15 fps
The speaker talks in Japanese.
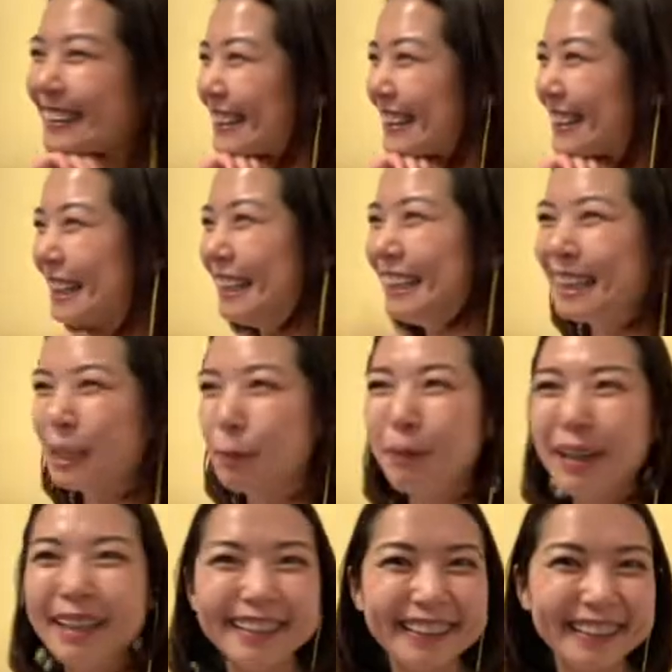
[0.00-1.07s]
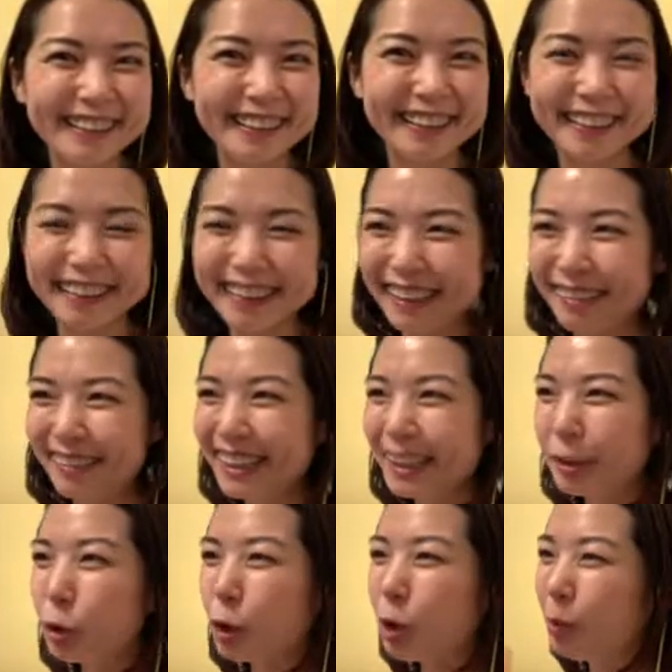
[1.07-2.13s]
何稲でパンできたから割
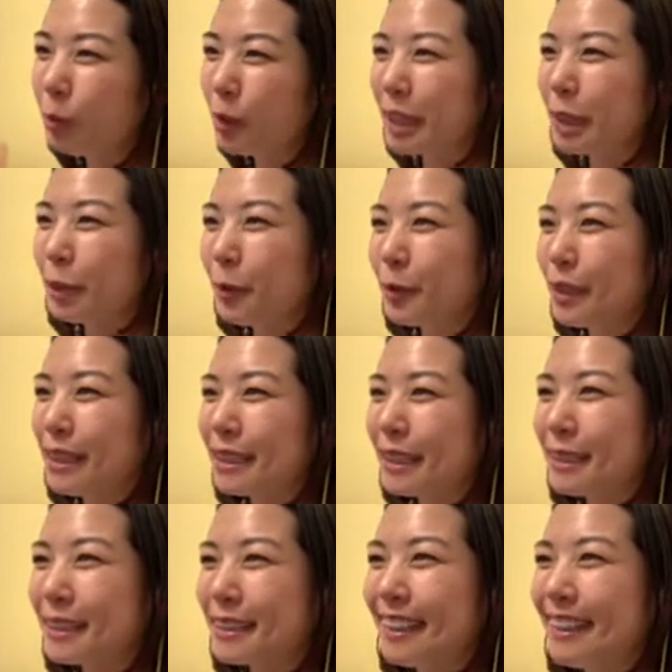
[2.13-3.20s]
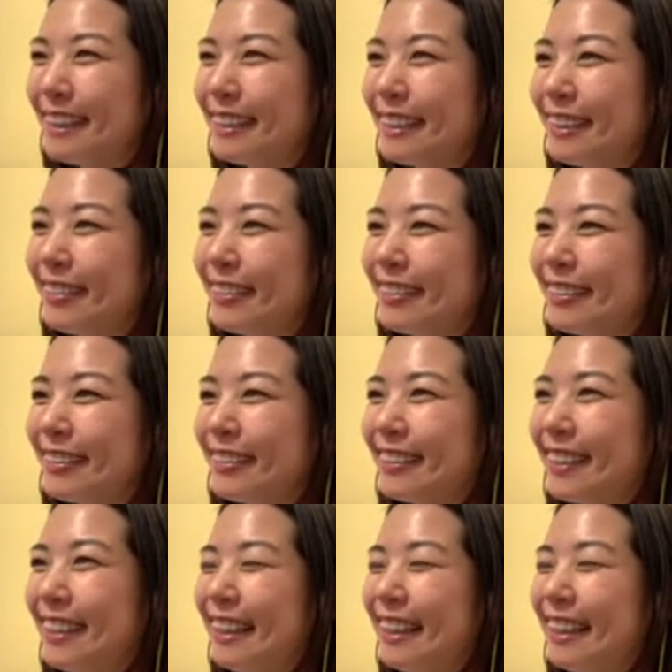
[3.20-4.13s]
と小麦と同じ扱いっていう